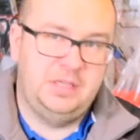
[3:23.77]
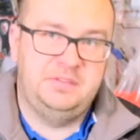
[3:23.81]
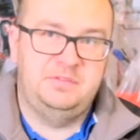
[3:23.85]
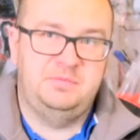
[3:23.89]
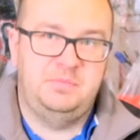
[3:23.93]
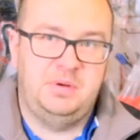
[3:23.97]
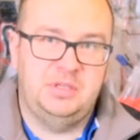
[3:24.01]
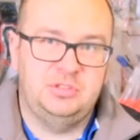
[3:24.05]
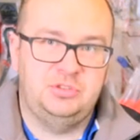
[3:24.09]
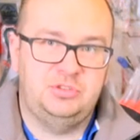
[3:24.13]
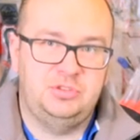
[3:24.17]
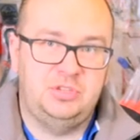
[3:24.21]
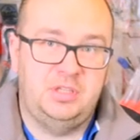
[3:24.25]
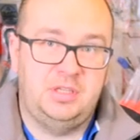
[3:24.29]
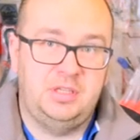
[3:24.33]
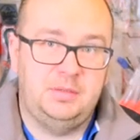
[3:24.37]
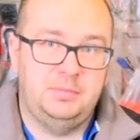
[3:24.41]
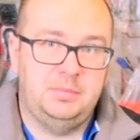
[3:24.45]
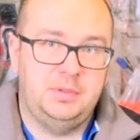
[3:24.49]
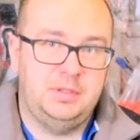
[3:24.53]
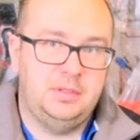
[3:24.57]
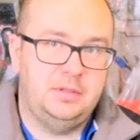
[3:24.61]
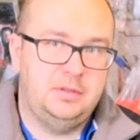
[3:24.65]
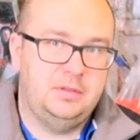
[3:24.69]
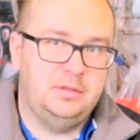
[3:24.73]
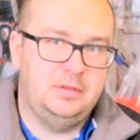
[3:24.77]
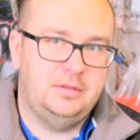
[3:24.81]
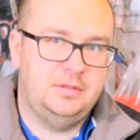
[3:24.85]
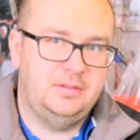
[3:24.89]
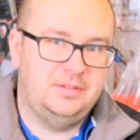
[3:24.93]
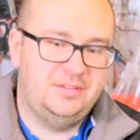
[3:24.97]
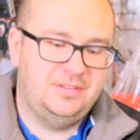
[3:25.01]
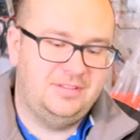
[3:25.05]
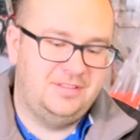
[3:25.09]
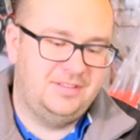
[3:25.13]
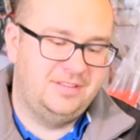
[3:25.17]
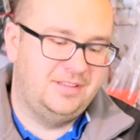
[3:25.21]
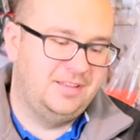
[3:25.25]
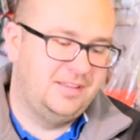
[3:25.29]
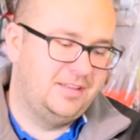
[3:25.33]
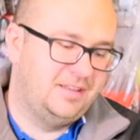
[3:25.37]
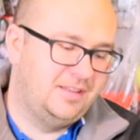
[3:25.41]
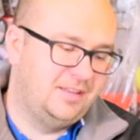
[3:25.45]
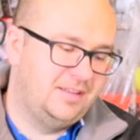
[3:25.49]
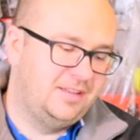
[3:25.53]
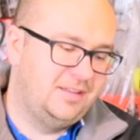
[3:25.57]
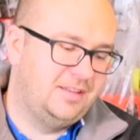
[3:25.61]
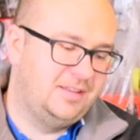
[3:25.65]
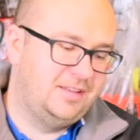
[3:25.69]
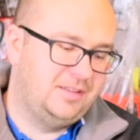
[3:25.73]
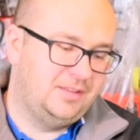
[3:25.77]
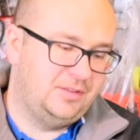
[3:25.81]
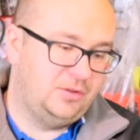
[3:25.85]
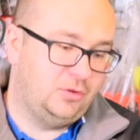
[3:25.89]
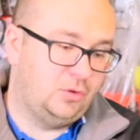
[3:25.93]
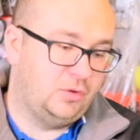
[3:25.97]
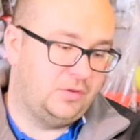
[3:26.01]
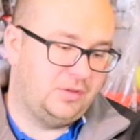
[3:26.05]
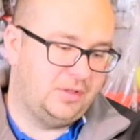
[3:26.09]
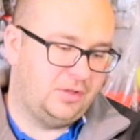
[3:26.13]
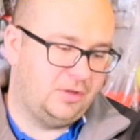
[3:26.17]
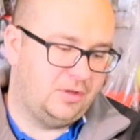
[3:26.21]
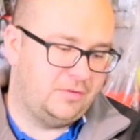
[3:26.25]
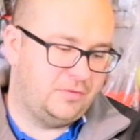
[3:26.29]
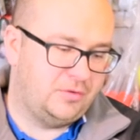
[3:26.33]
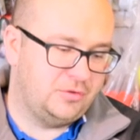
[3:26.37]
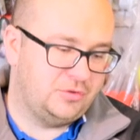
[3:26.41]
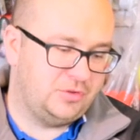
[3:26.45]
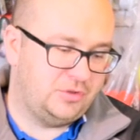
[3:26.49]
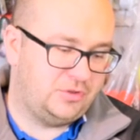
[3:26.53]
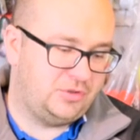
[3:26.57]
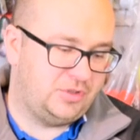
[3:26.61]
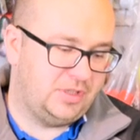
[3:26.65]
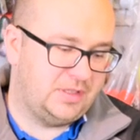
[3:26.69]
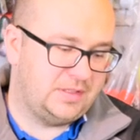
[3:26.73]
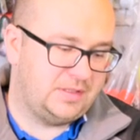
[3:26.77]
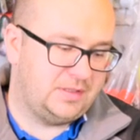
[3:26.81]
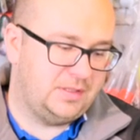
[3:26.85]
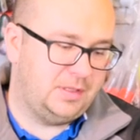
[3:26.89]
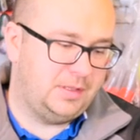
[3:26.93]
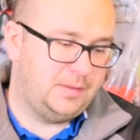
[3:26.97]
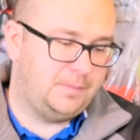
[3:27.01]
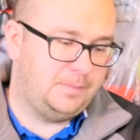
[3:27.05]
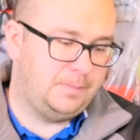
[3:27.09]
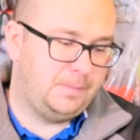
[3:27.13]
w paszczę ryby. Docelowo rzecz jasna.